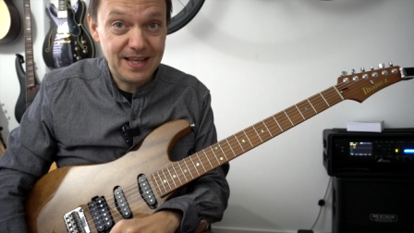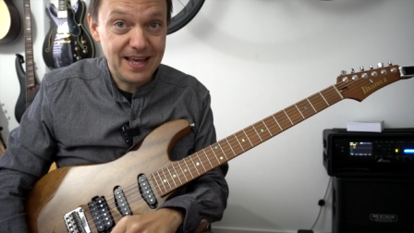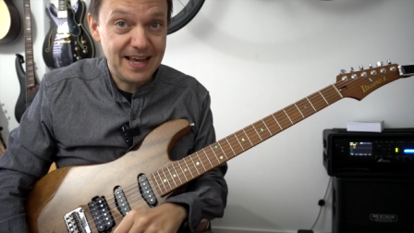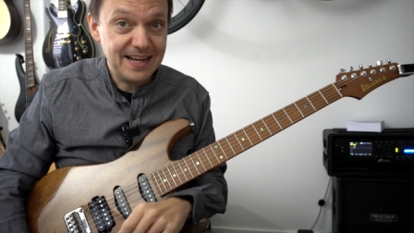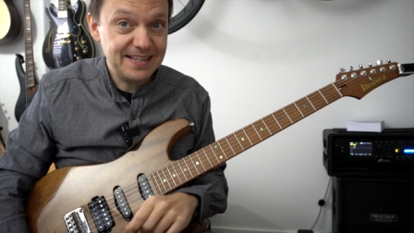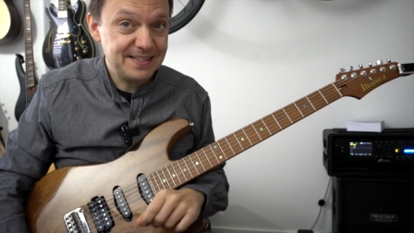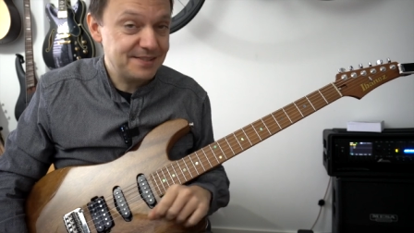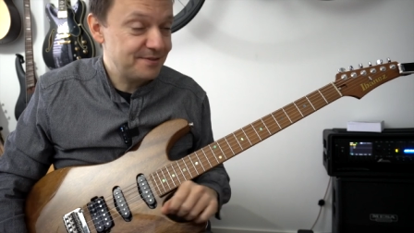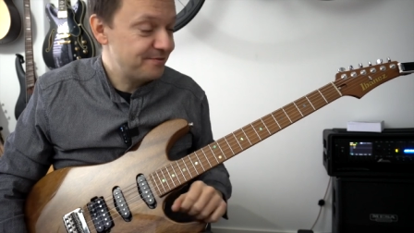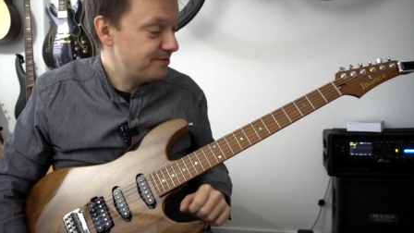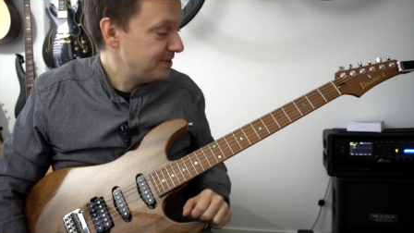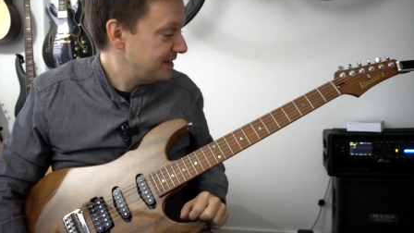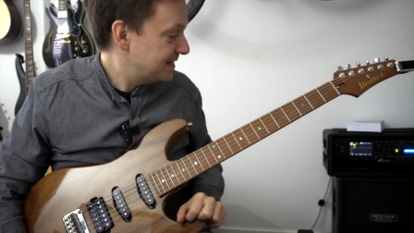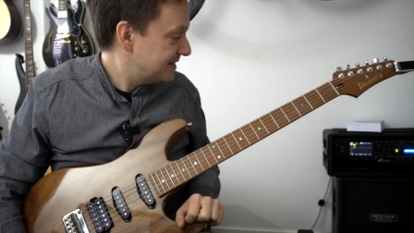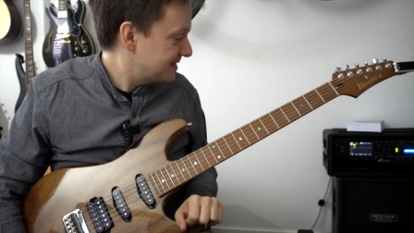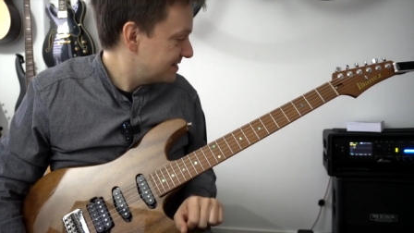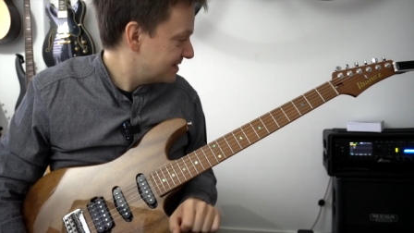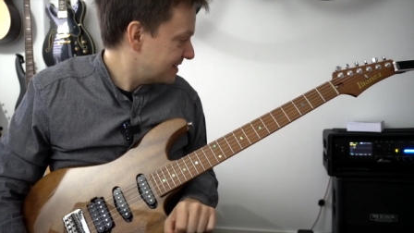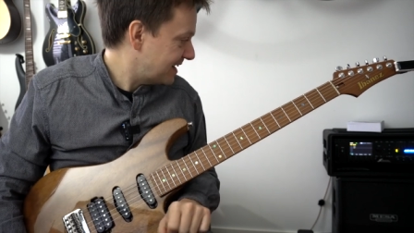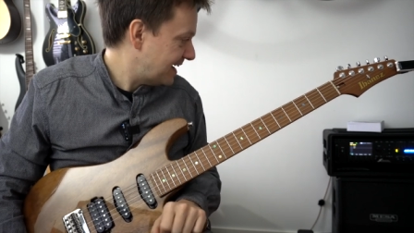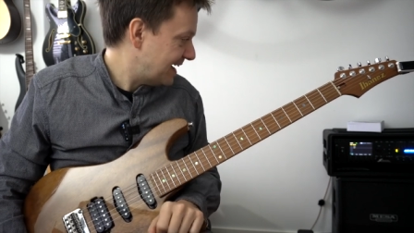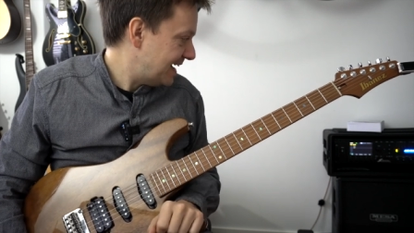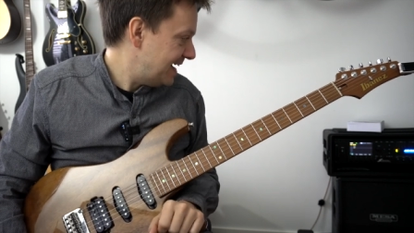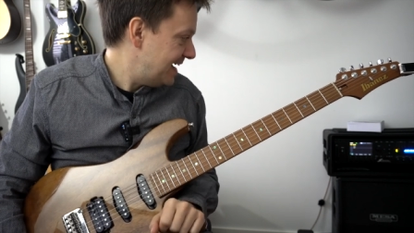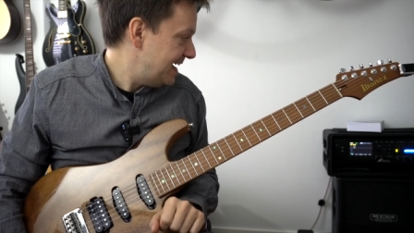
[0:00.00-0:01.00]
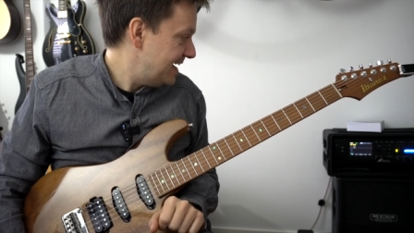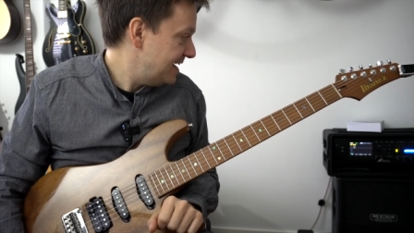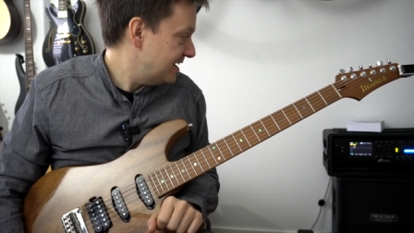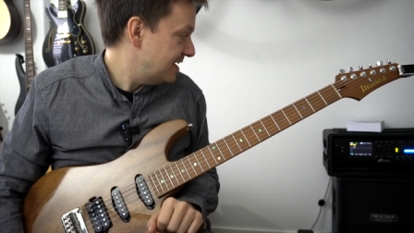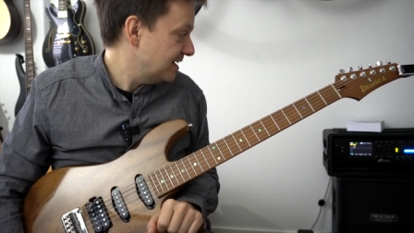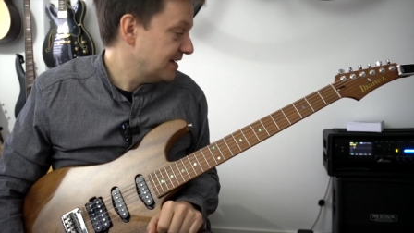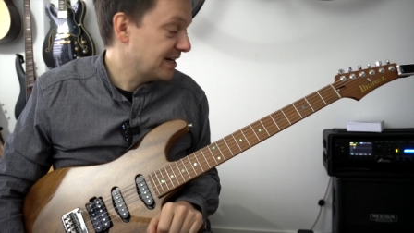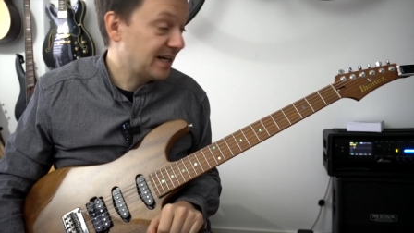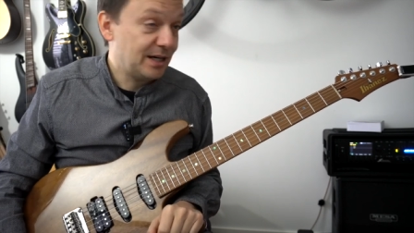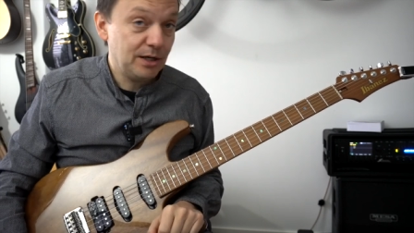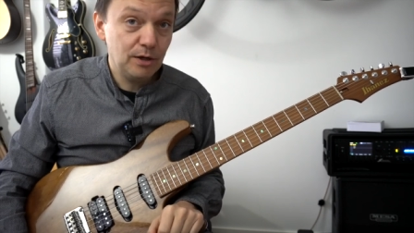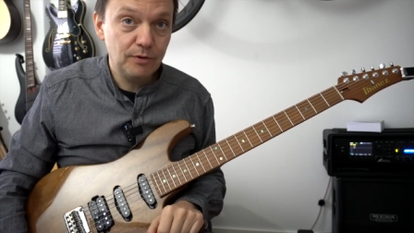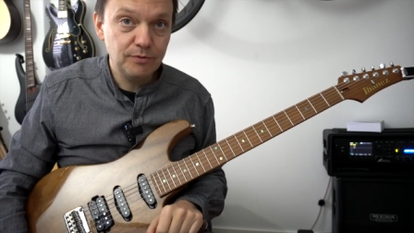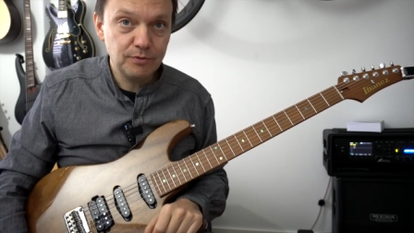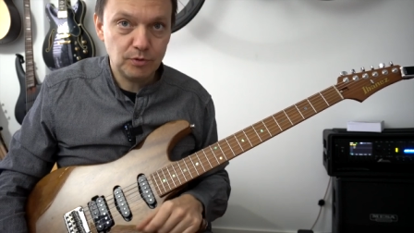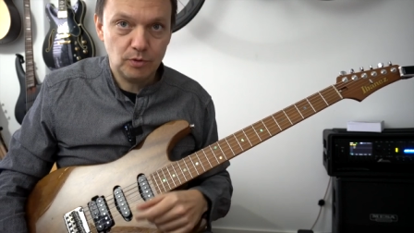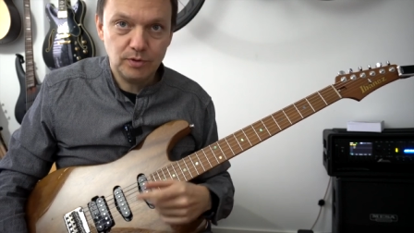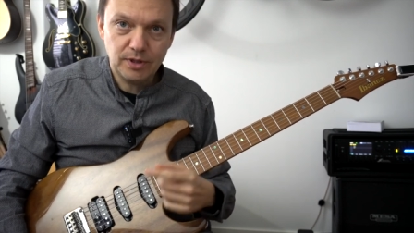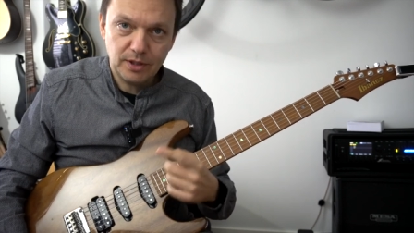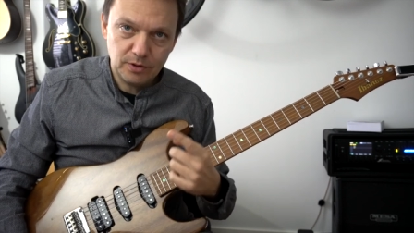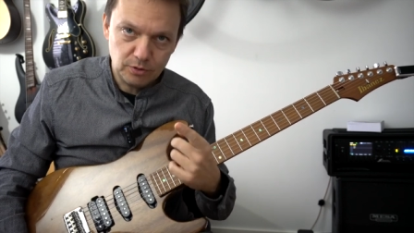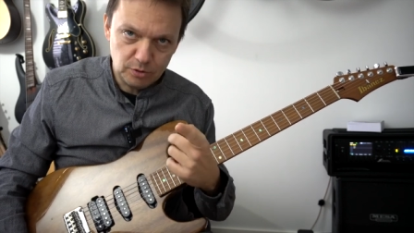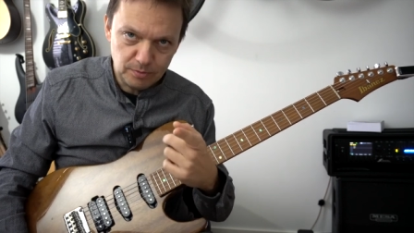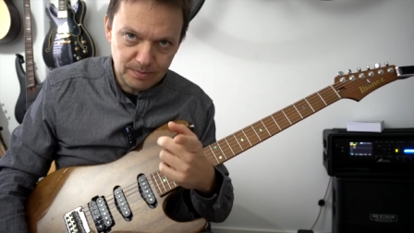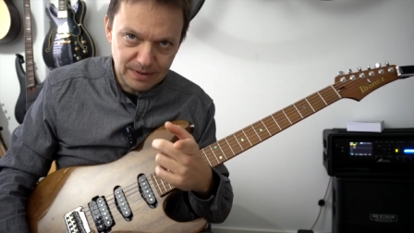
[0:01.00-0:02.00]
XFX3 gekauft
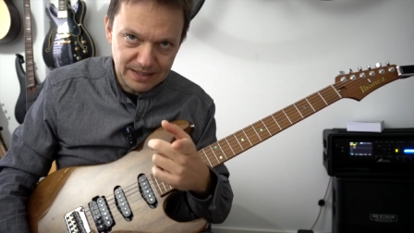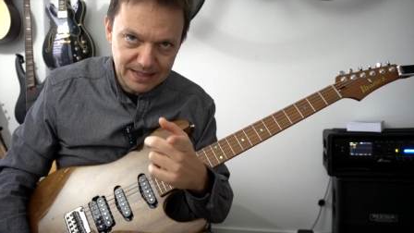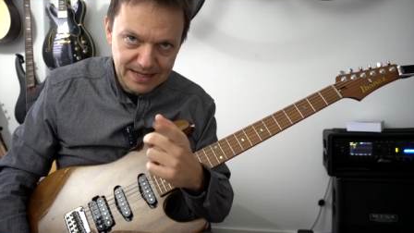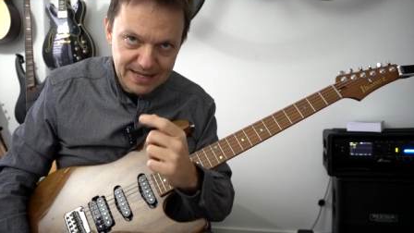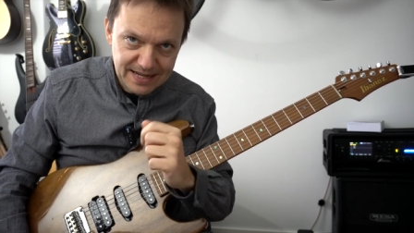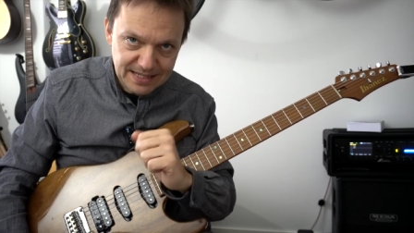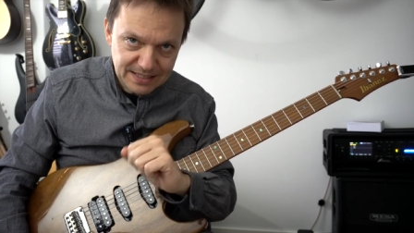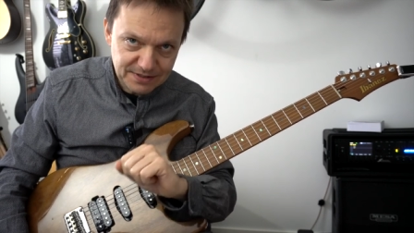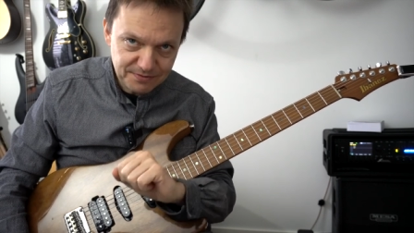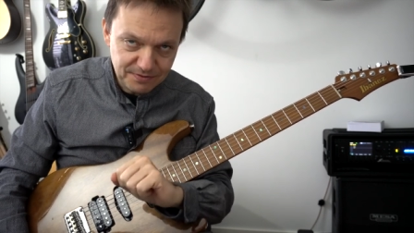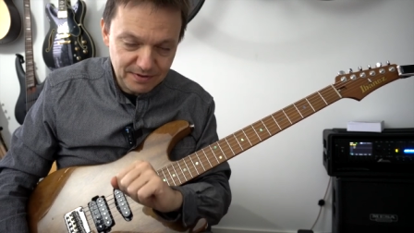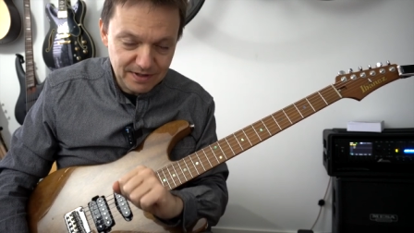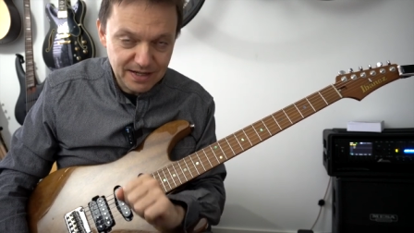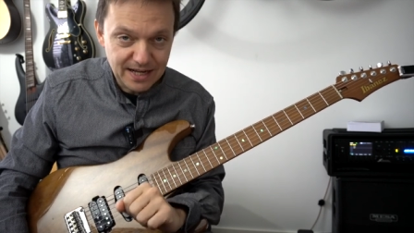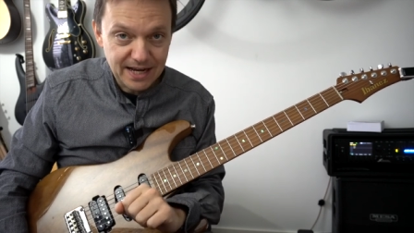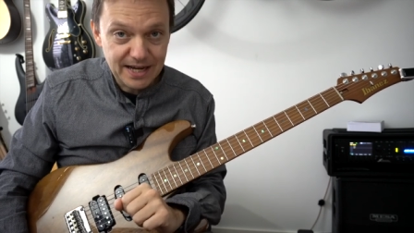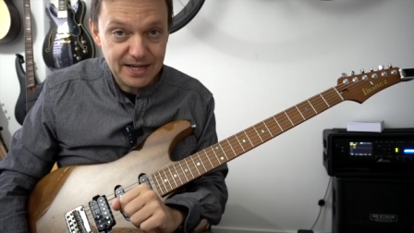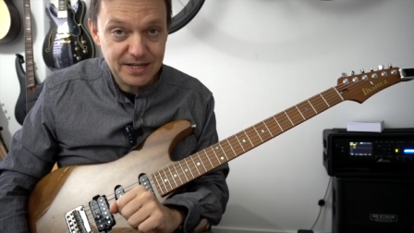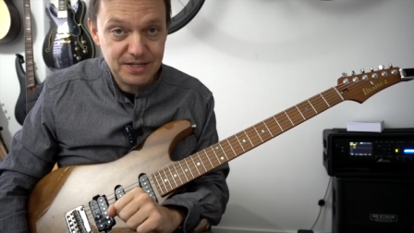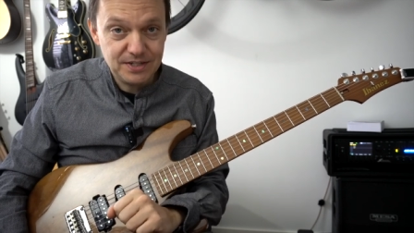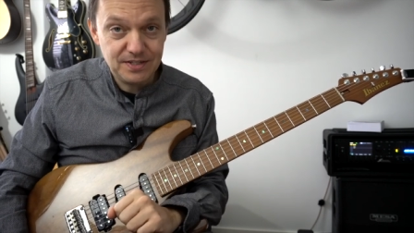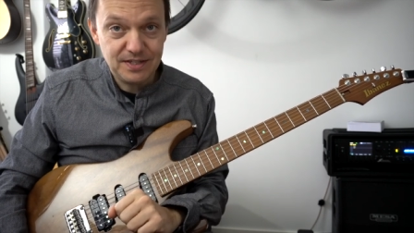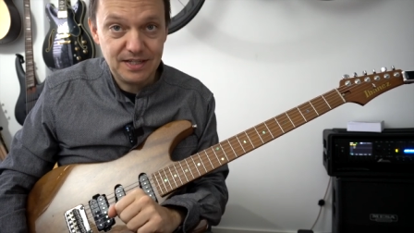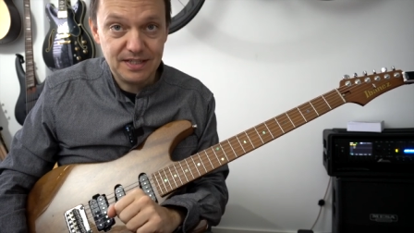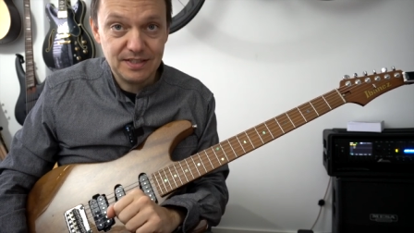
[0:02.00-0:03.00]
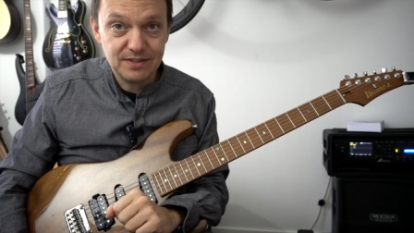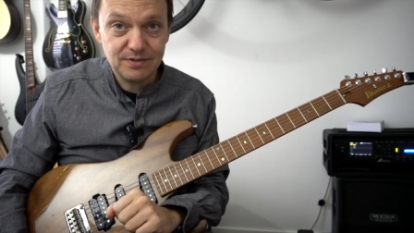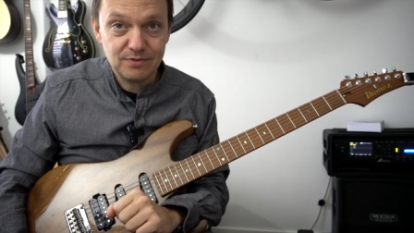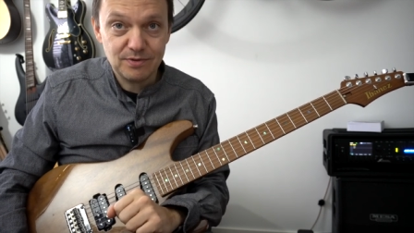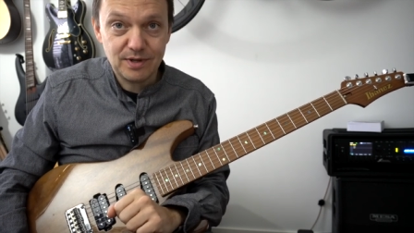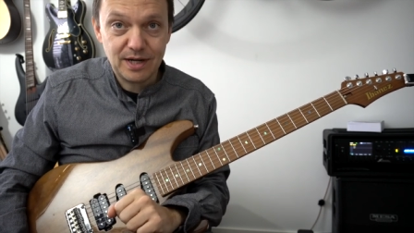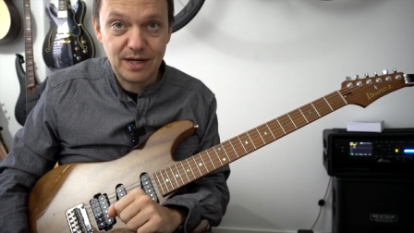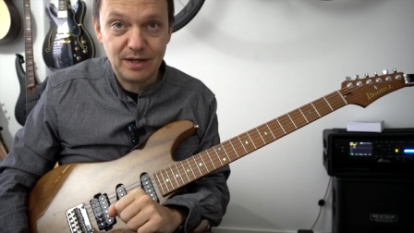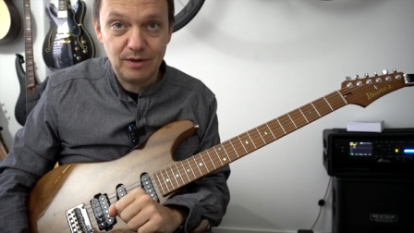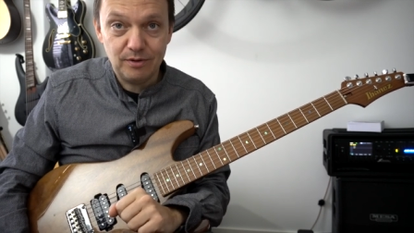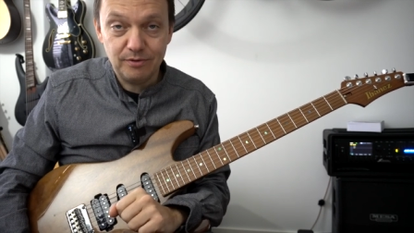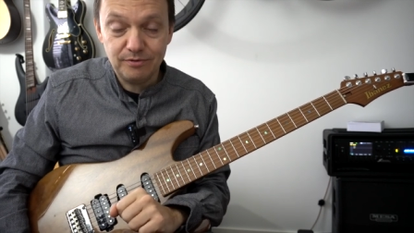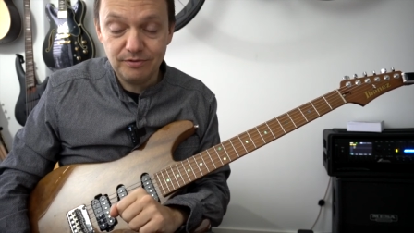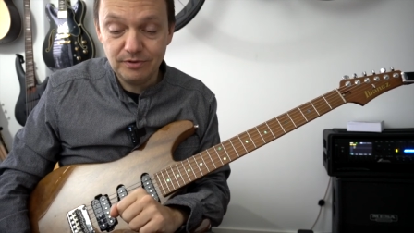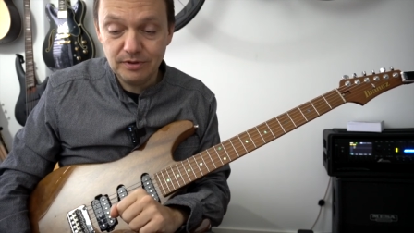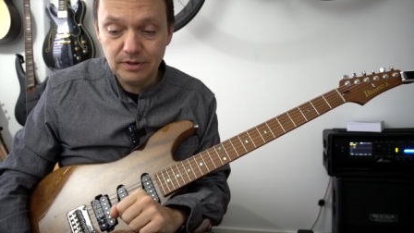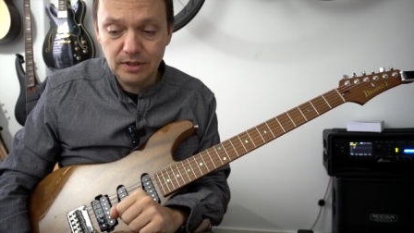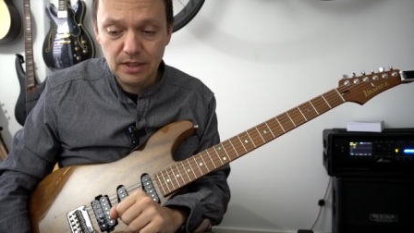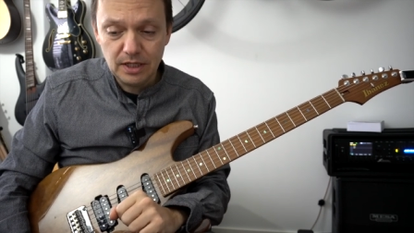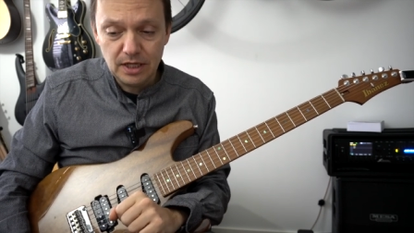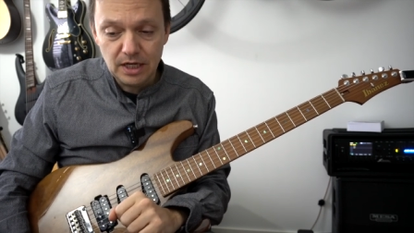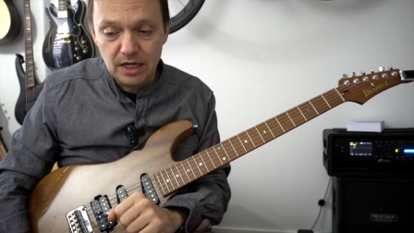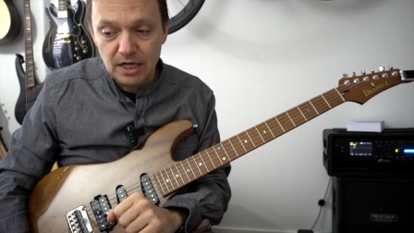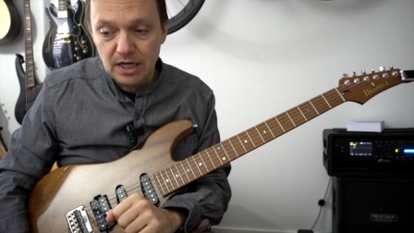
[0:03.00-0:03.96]
oder du überlegst vielleicht, den zu kaufen